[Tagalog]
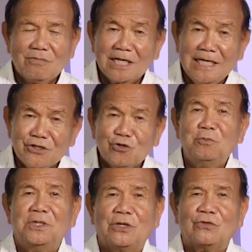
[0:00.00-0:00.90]

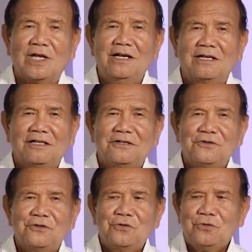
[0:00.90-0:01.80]
Maglisod bitaw ta
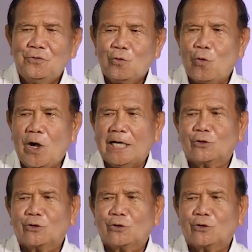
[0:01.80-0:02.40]
kung